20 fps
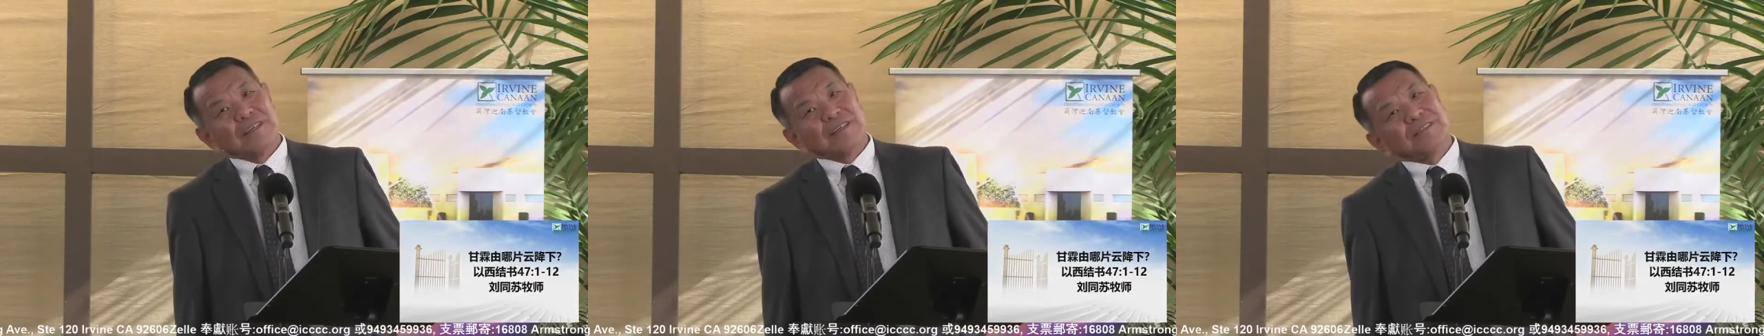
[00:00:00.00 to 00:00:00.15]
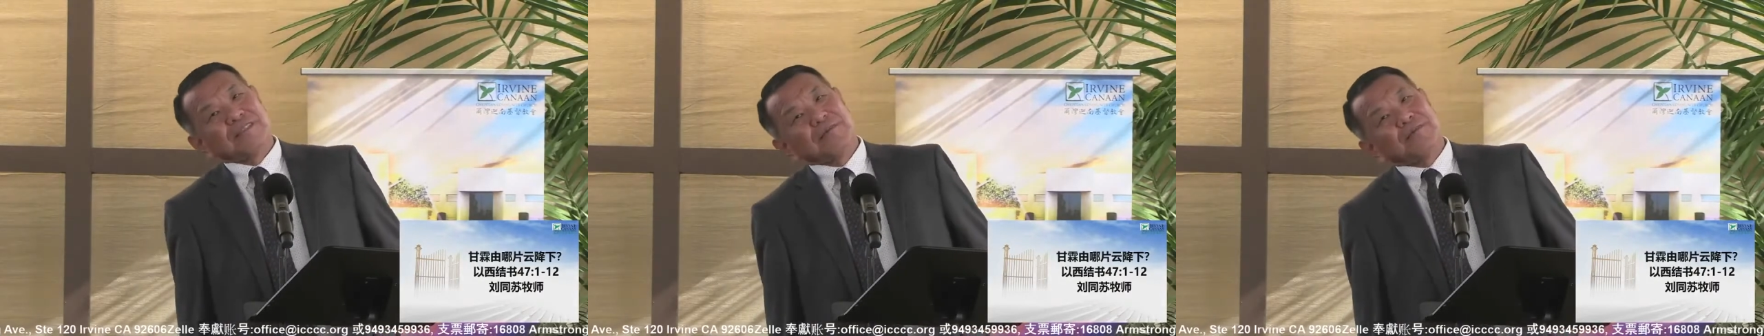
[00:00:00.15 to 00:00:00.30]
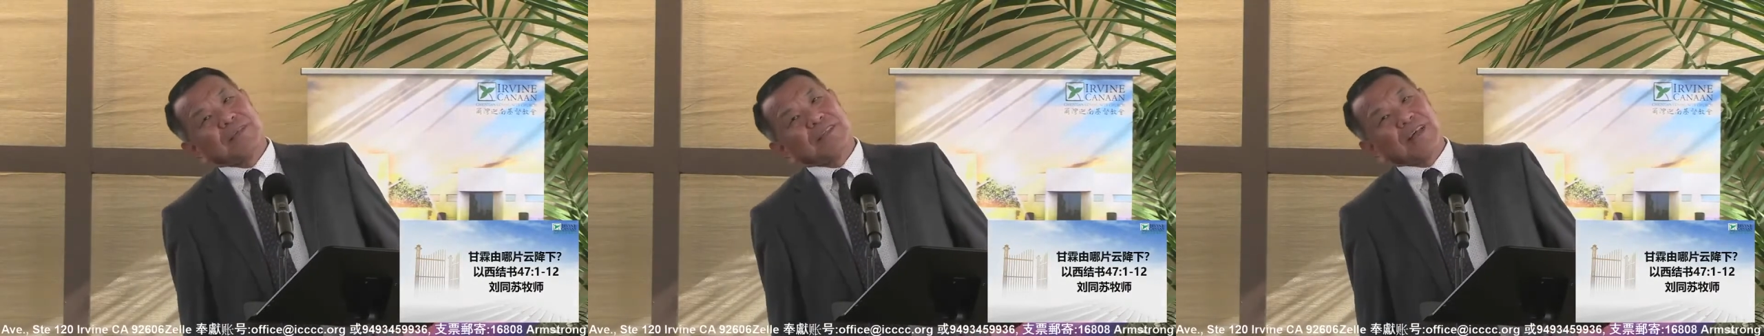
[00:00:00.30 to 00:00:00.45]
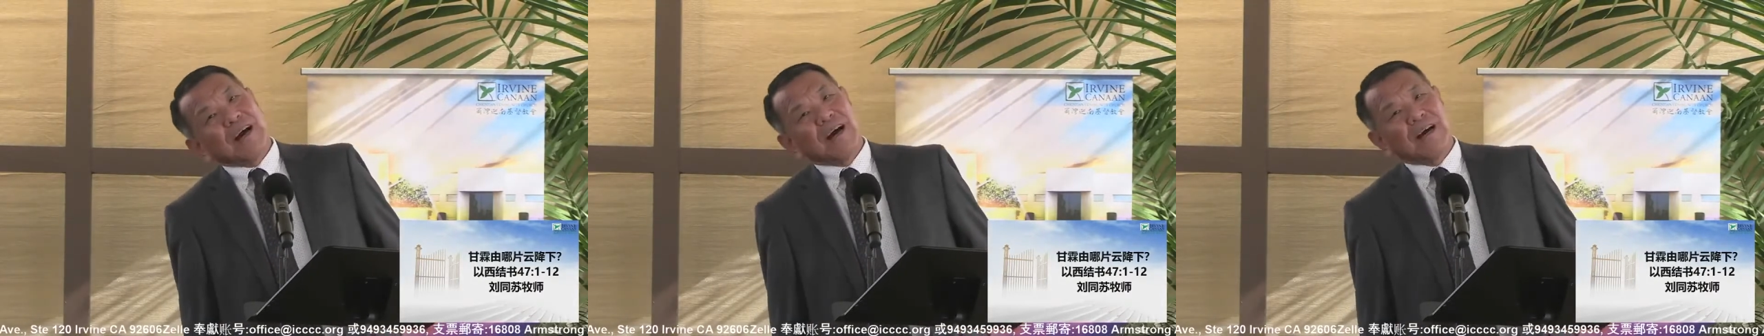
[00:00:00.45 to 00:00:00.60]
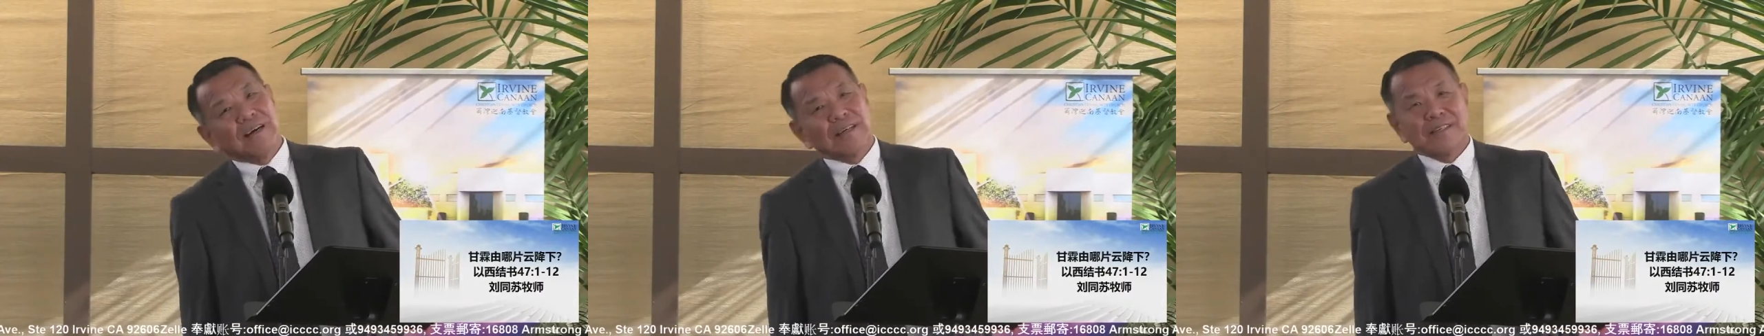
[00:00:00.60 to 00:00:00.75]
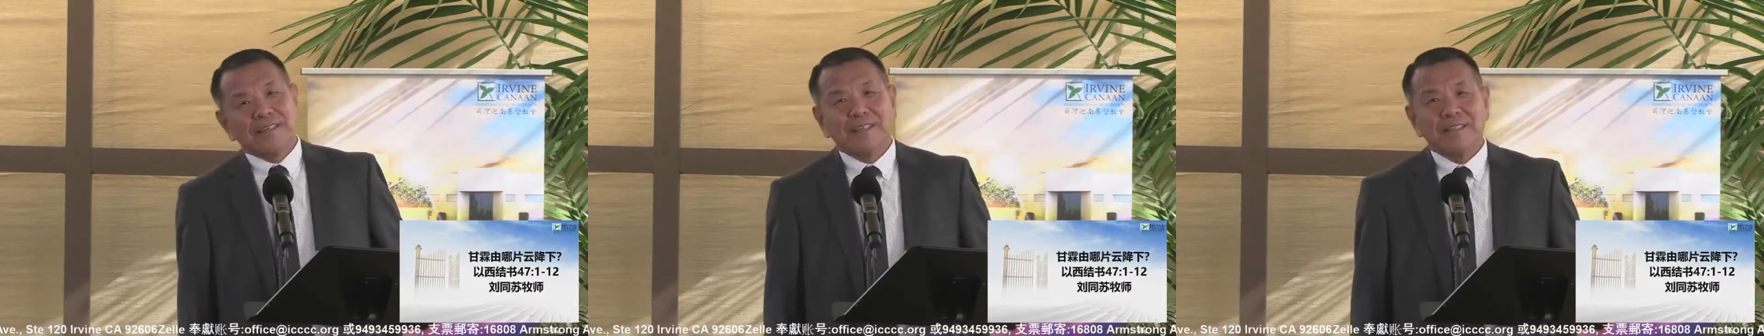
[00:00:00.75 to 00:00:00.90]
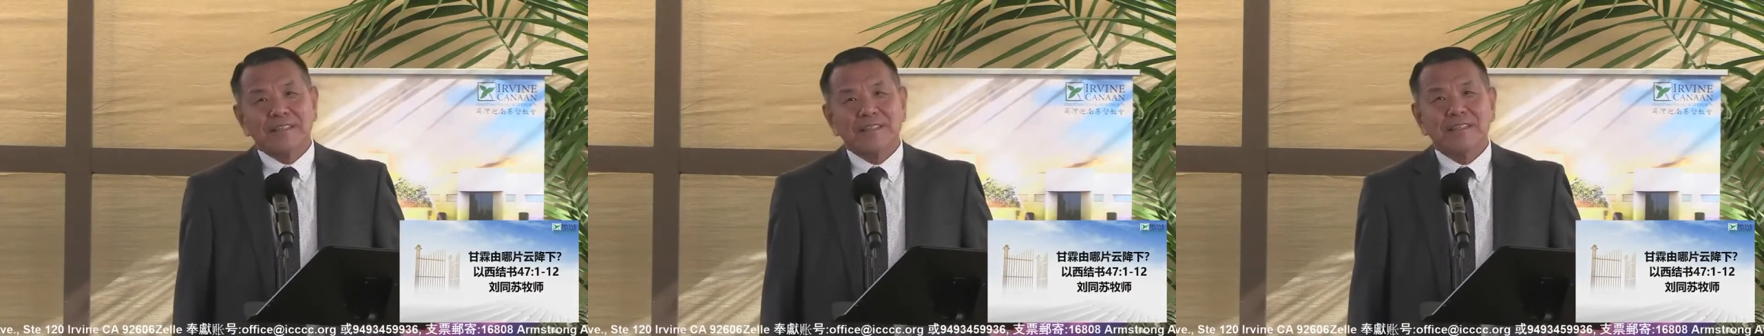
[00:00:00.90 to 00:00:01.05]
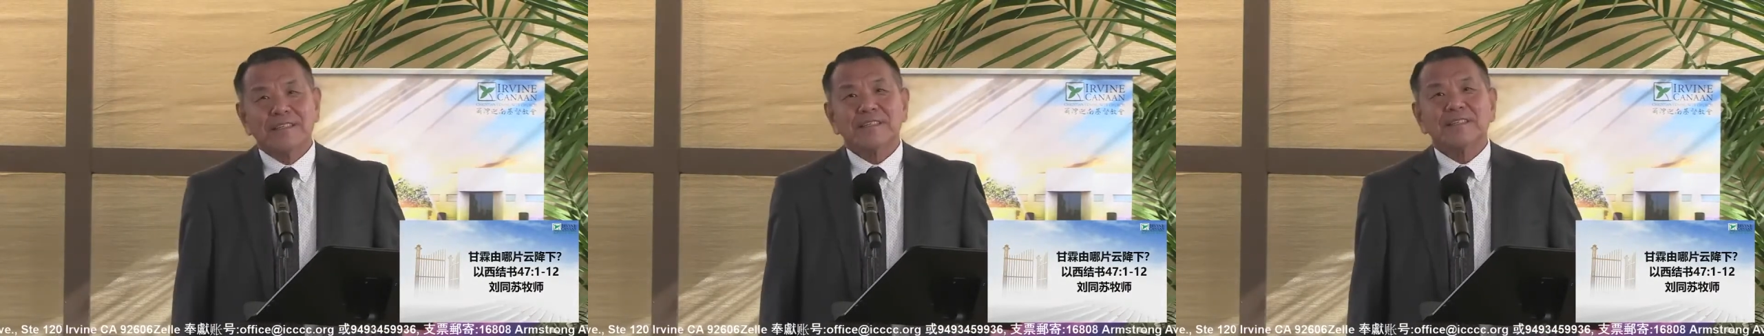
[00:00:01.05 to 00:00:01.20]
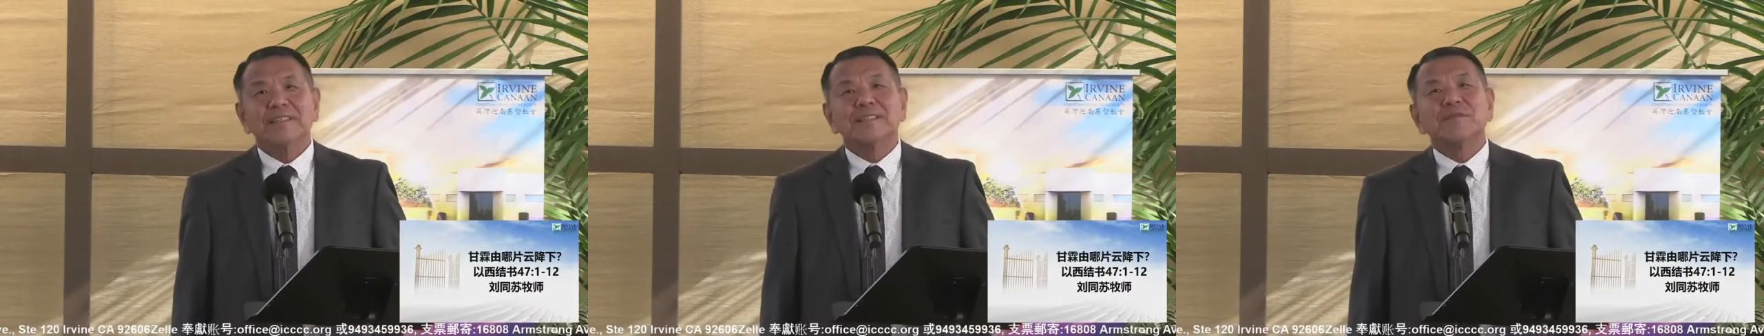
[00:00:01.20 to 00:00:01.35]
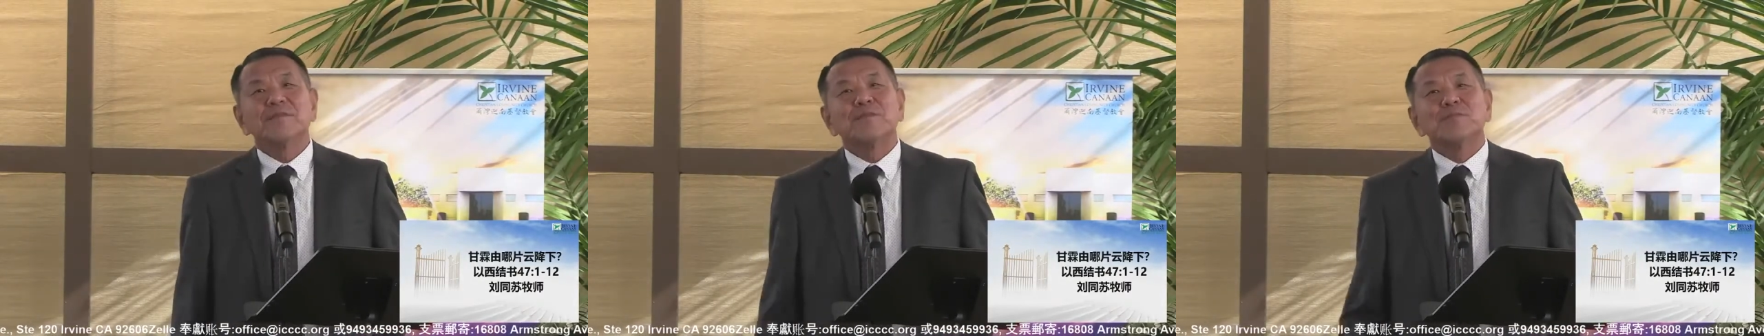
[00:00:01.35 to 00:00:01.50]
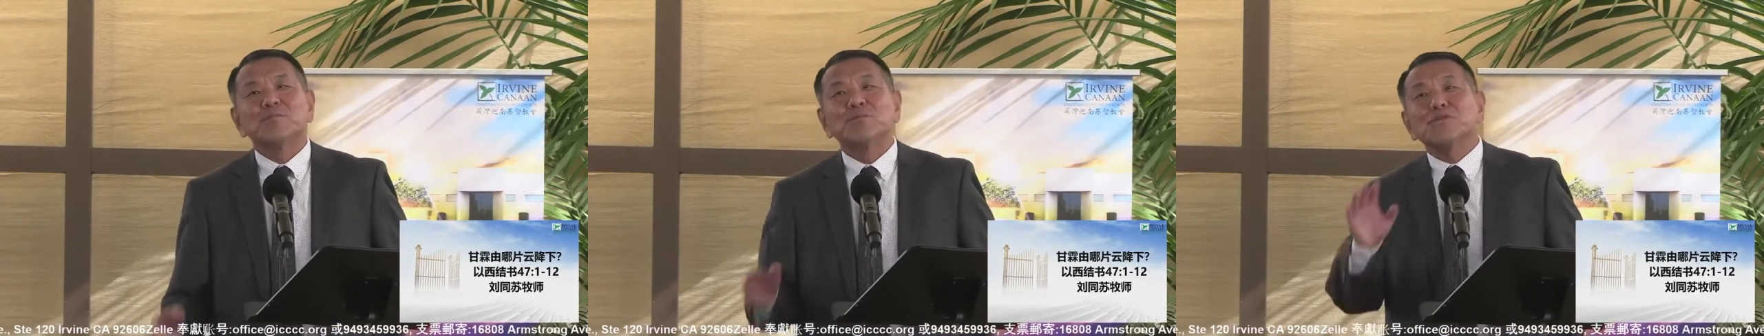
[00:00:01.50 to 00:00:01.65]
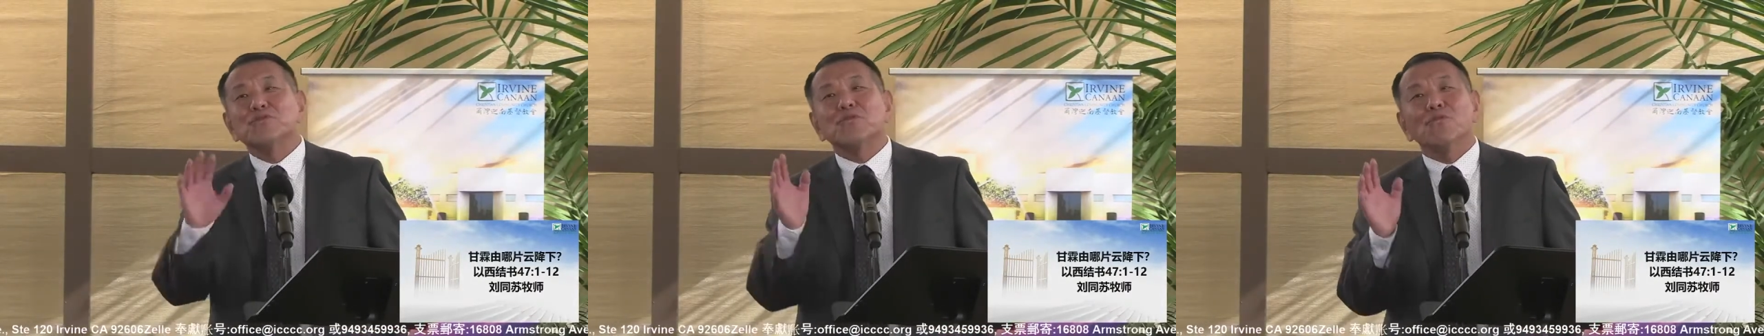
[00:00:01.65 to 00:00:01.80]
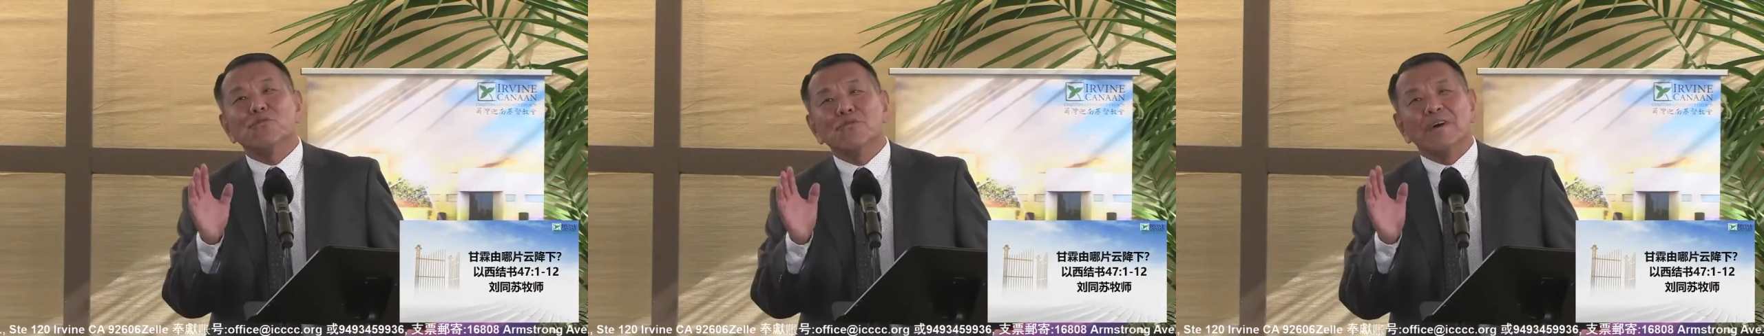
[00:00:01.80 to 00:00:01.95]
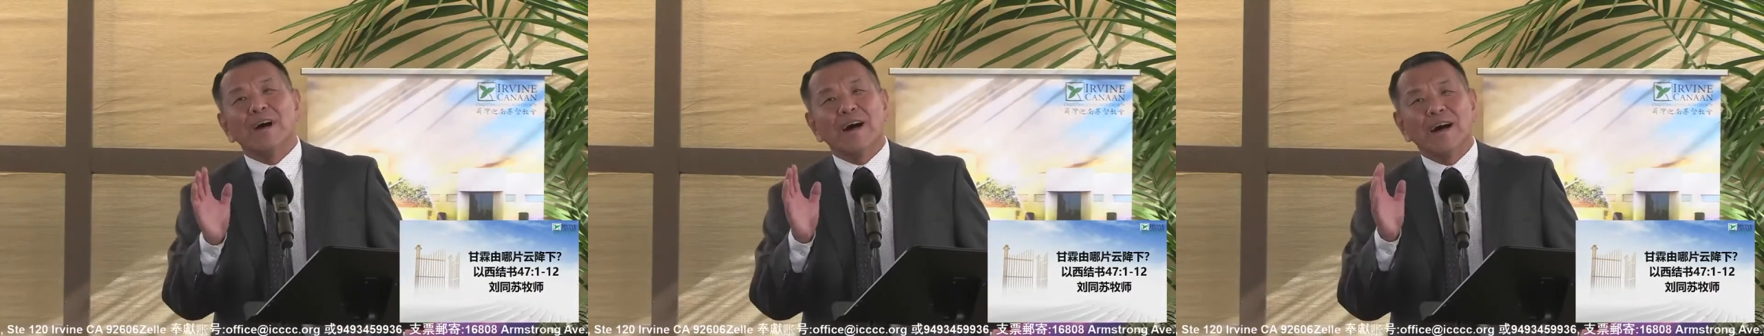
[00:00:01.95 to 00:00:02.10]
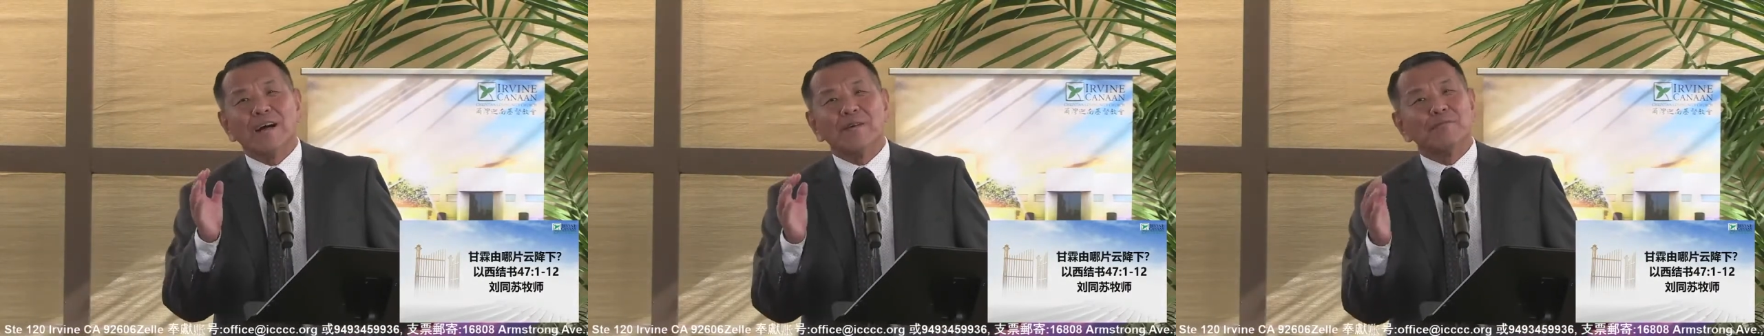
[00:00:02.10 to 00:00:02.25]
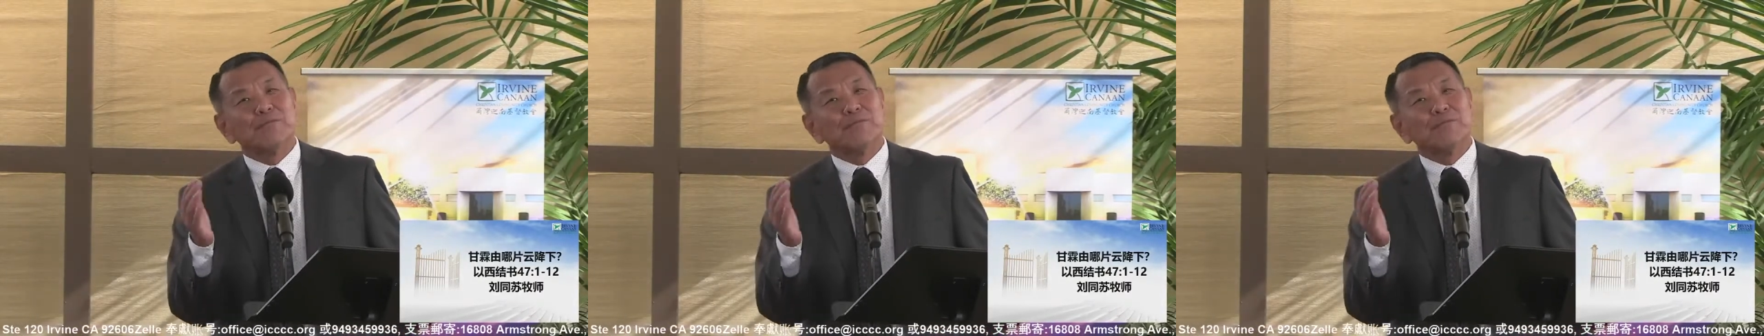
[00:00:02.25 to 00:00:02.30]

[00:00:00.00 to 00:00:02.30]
这么躺着能不动哈，